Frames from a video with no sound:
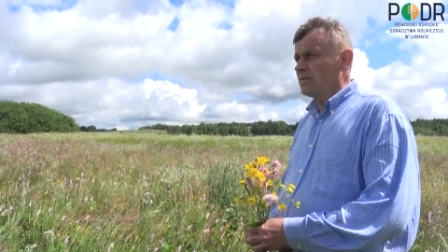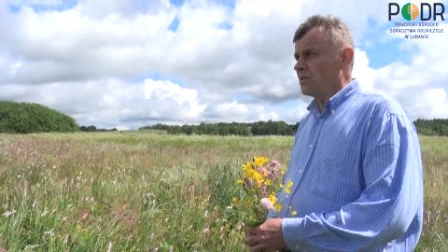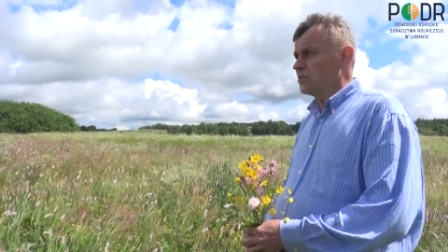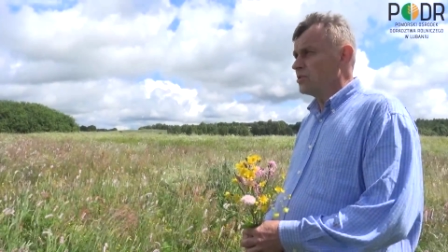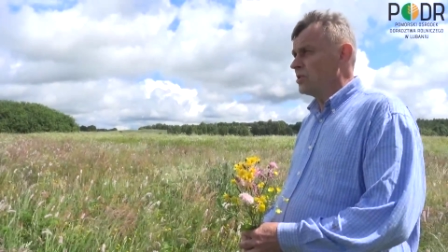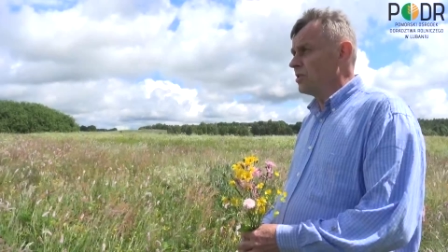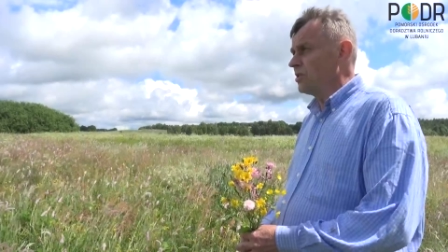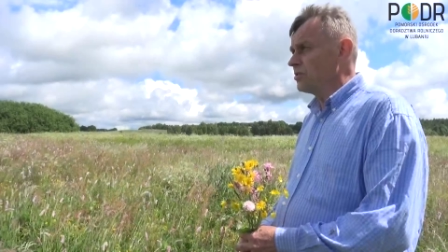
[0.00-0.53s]

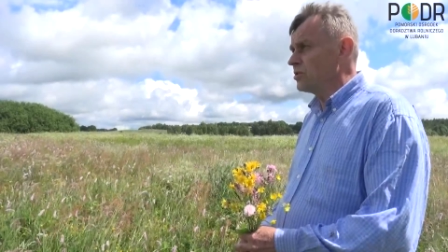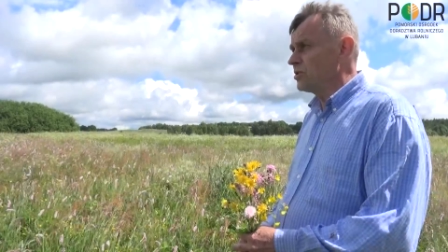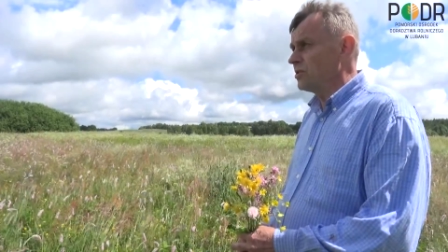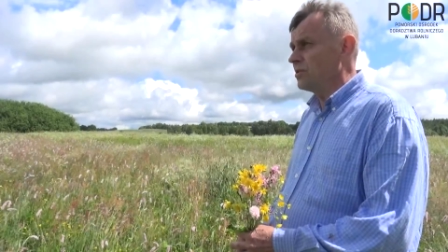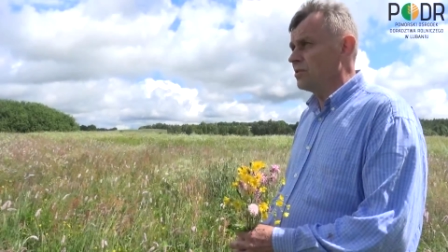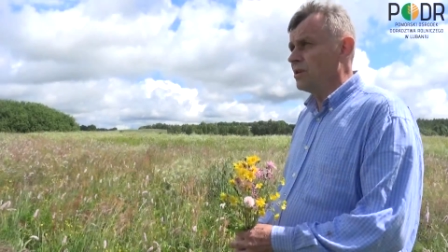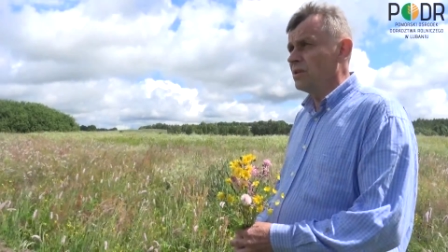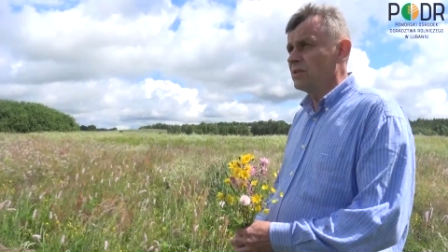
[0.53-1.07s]

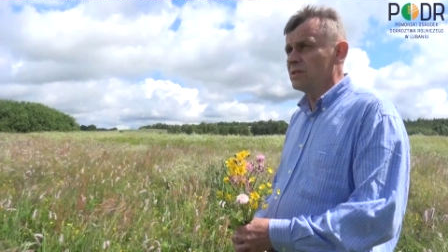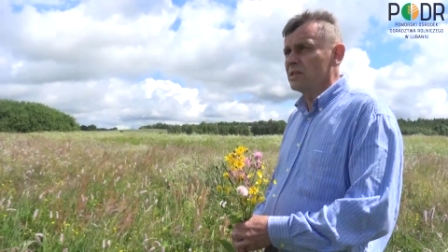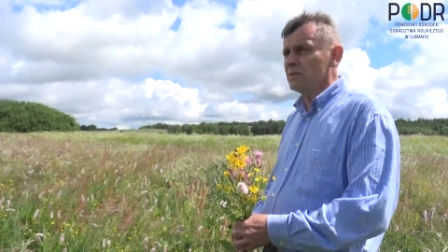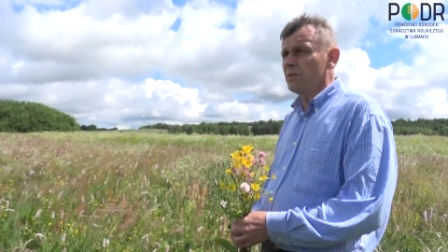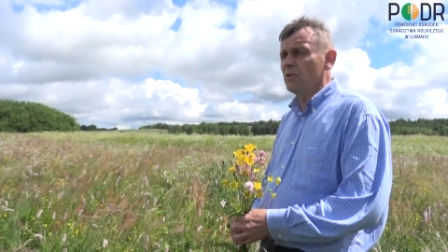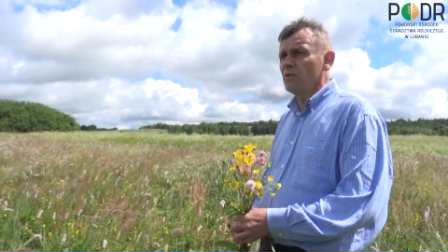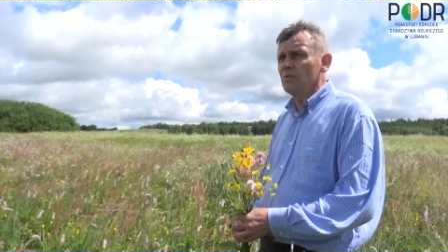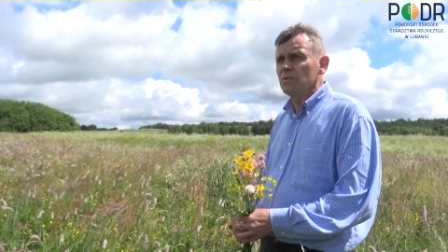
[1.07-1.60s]
roślinności,
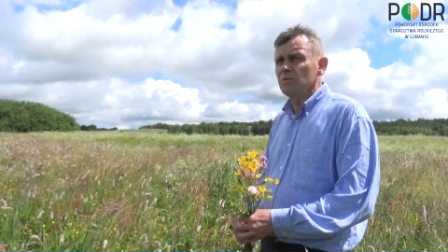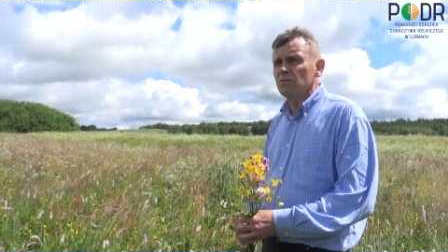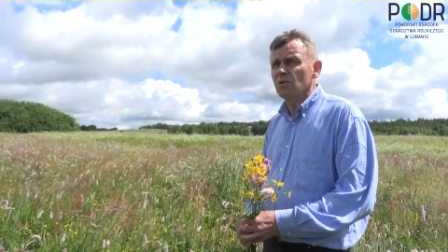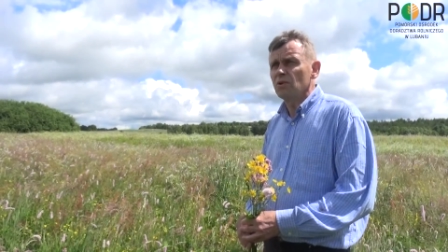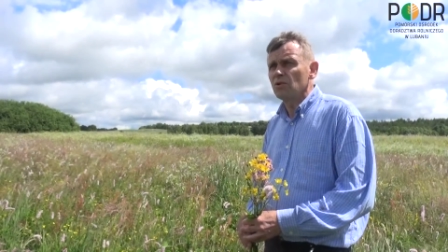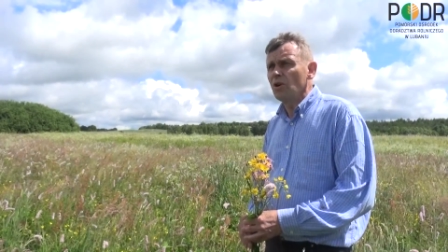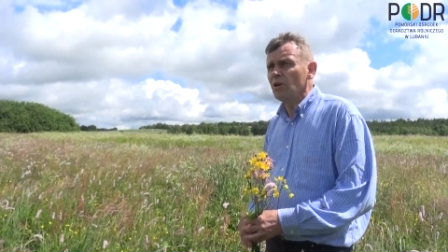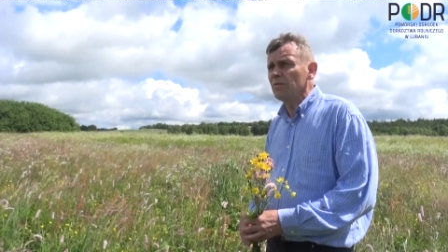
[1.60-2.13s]
zespołów
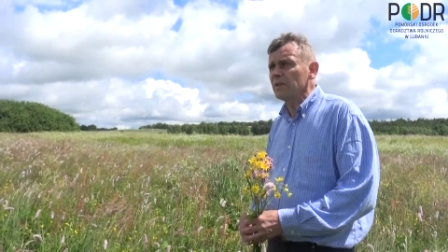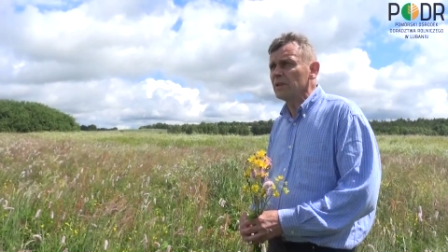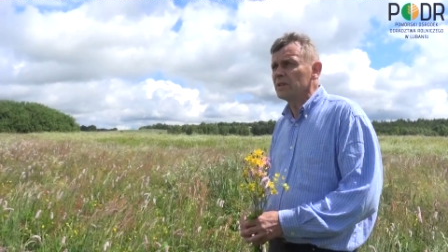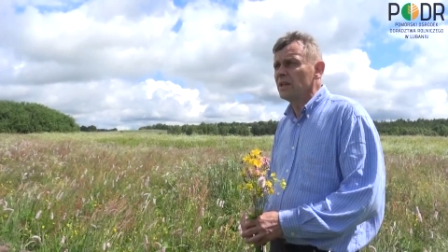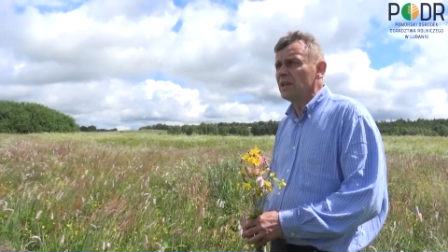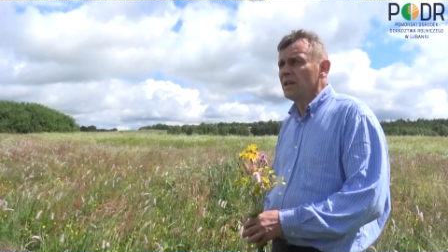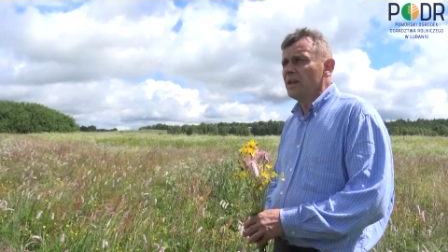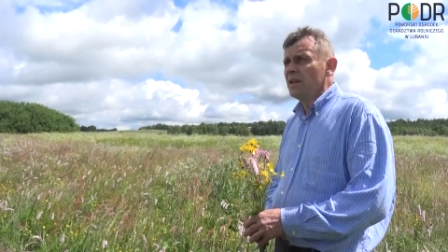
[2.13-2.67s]
łąkowych,
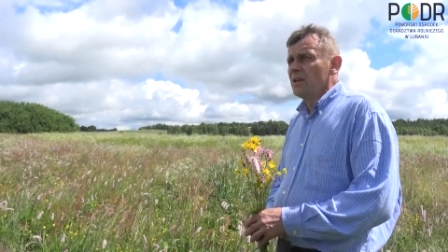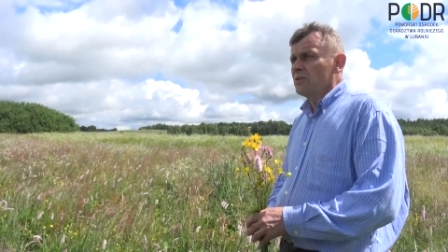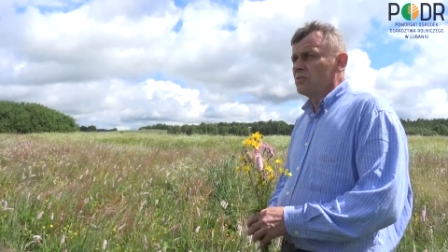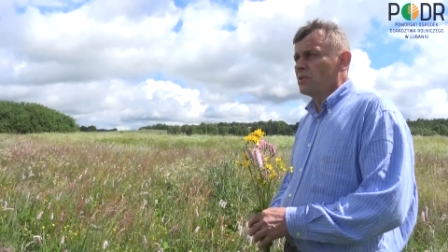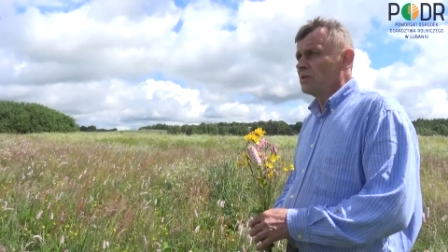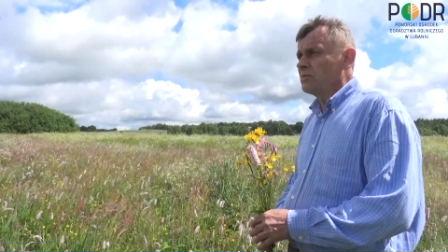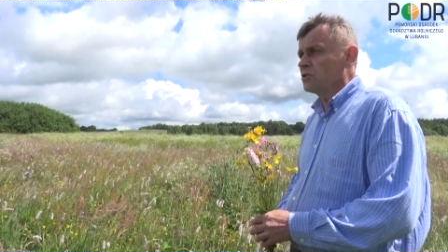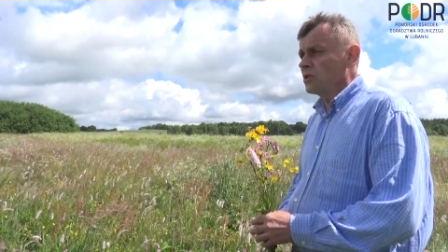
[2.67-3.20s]

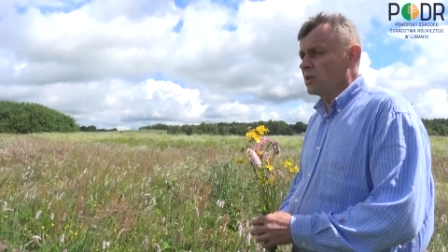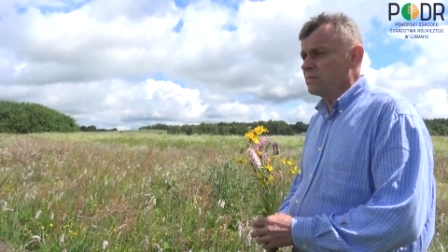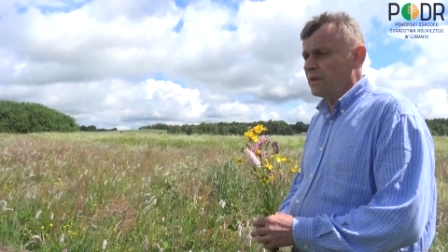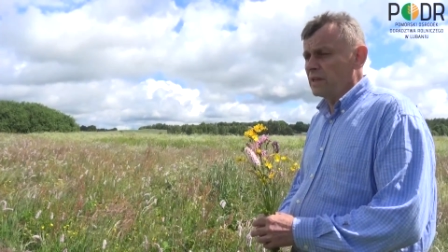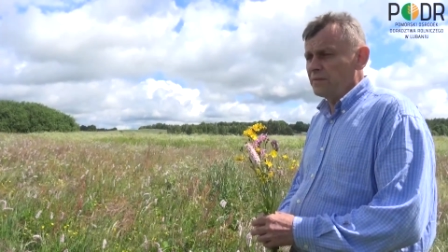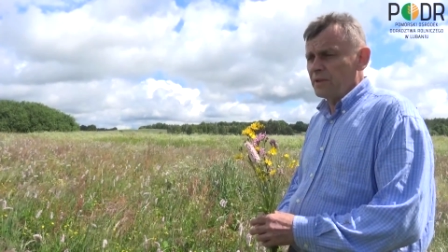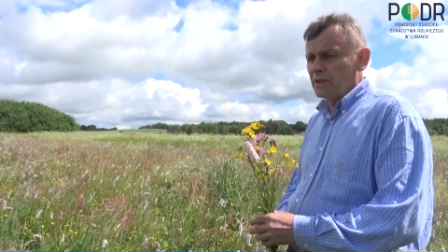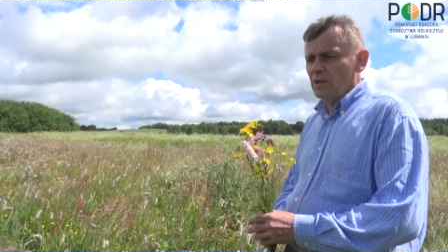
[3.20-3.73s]
które można
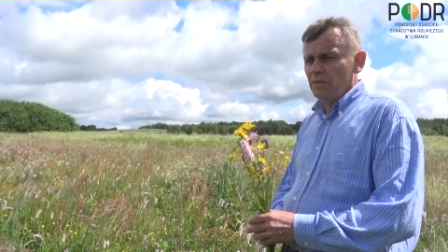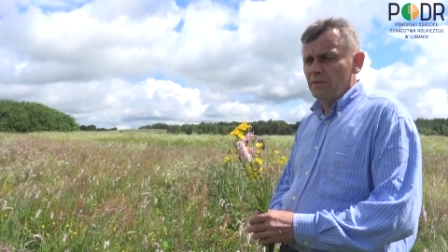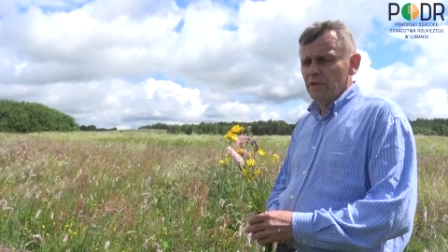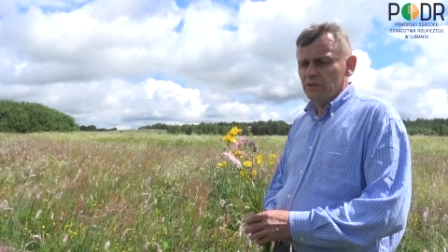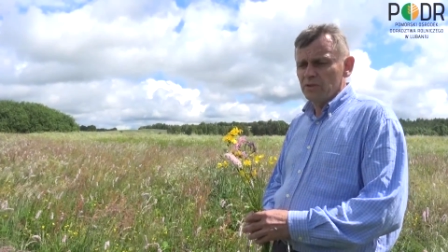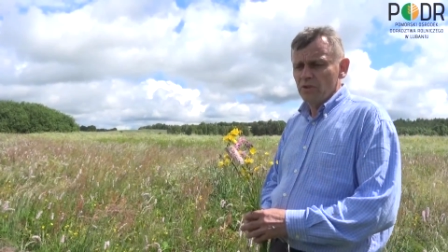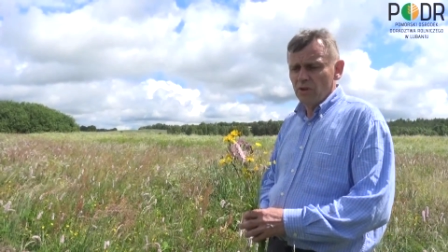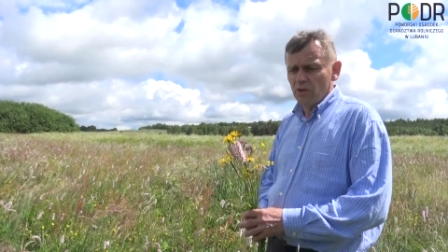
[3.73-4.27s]

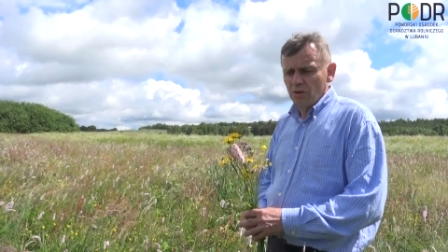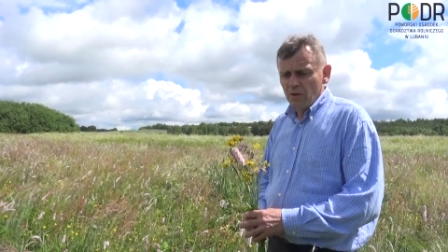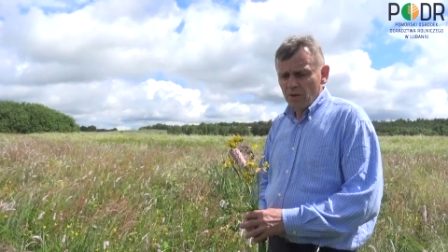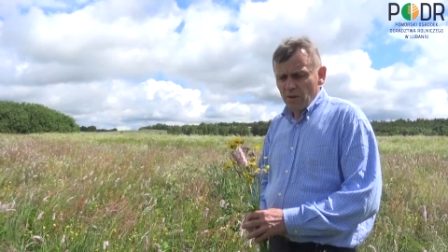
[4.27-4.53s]
kwalifikować do